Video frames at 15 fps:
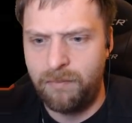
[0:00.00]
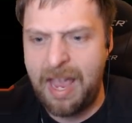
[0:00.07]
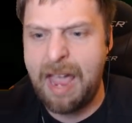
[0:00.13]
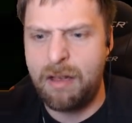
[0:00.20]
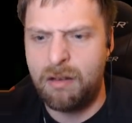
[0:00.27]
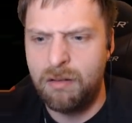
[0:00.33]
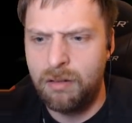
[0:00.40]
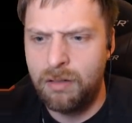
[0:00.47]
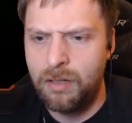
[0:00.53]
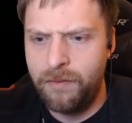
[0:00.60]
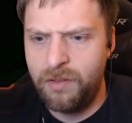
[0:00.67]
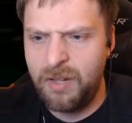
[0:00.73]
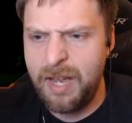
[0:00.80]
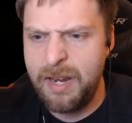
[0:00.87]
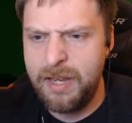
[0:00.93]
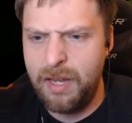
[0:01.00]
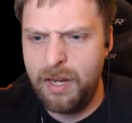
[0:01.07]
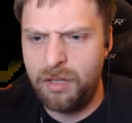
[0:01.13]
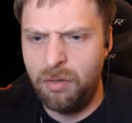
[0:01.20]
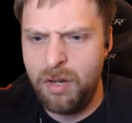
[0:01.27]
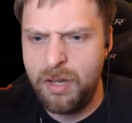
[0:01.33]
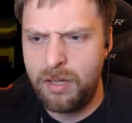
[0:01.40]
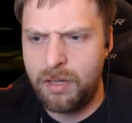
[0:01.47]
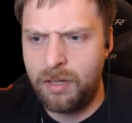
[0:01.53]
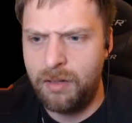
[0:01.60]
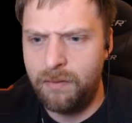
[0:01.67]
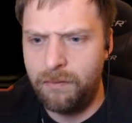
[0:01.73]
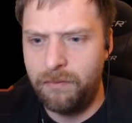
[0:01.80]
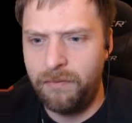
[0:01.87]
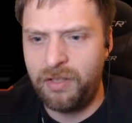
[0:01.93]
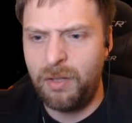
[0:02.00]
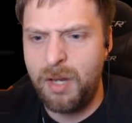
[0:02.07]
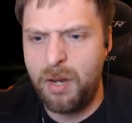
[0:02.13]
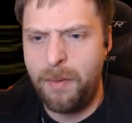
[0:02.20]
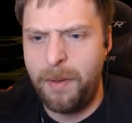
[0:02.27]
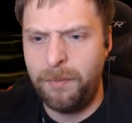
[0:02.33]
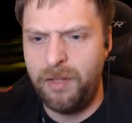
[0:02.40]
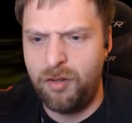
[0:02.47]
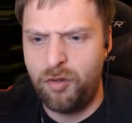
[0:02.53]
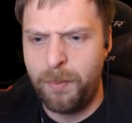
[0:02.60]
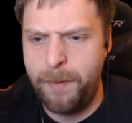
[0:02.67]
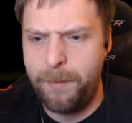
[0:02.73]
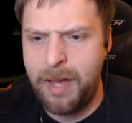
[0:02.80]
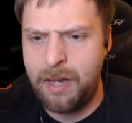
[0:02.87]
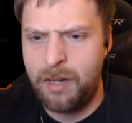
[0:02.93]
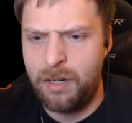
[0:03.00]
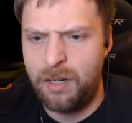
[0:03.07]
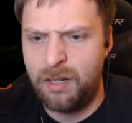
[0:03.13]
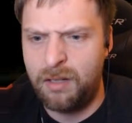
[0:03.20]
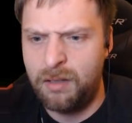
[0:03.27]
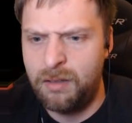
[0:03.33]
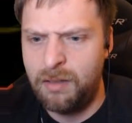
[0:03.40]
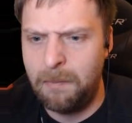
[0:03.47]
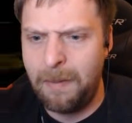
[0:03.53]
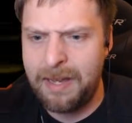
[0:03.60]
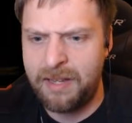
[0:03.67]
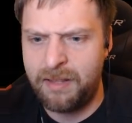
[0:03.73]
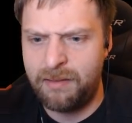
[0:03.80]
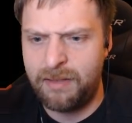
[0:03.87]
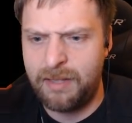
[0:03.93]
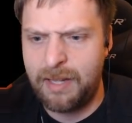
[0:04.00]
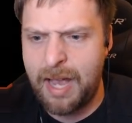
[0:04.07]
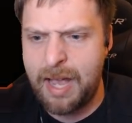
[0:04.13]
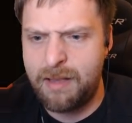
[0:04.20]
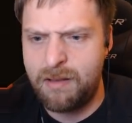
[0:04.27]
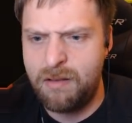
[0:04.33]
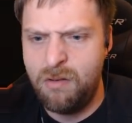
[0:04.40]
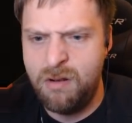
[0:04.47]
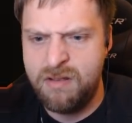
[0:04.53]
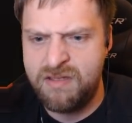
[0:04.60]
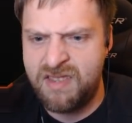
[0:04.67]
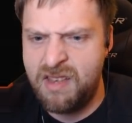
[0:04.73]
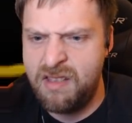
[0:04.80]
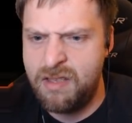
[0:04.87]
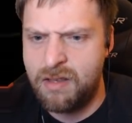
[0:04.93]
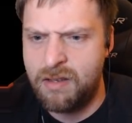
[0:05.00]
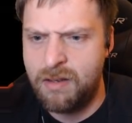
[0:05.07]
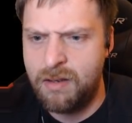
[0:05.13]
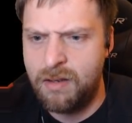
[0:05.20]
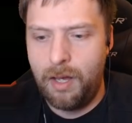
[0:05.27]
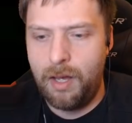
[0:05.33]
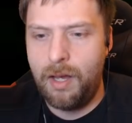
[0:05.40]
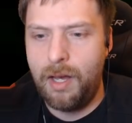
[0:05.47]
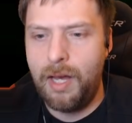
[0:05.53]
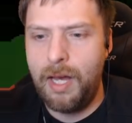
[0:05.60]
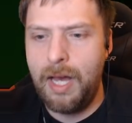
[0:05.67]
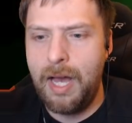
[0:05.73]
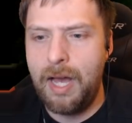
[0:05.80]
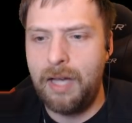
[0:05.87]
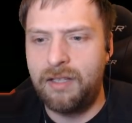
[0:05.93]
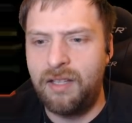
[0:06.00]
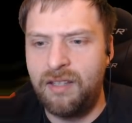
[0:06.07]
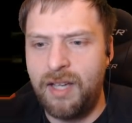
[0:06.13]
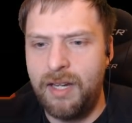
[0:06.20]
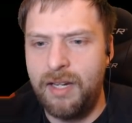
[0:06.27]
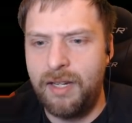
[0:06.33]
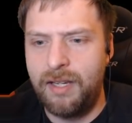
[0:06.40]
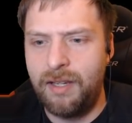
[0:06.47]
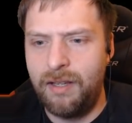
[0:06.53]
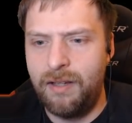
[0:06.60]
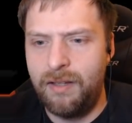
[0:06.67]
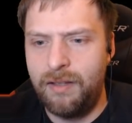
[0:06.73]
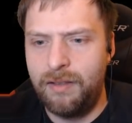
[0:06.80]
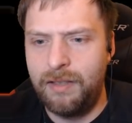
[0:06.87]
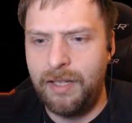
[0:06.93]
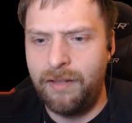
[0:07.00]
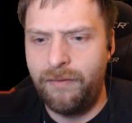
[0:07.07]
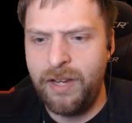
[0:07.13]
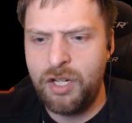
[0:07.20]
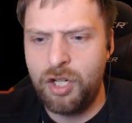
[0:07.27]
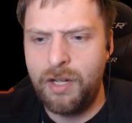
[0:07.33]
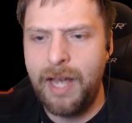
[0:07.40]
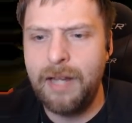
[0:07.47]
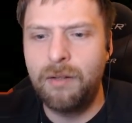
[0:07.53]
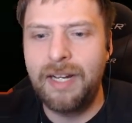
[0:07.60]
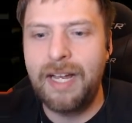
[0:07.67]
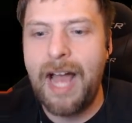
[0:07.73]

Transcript: Na! Ah, wieso kann ich hier nicht durch? Was soll ich überhaupt in diesem Spiel machen? Das macht gerade null Sinn. Ach, das kann ich dann wegschneiden und...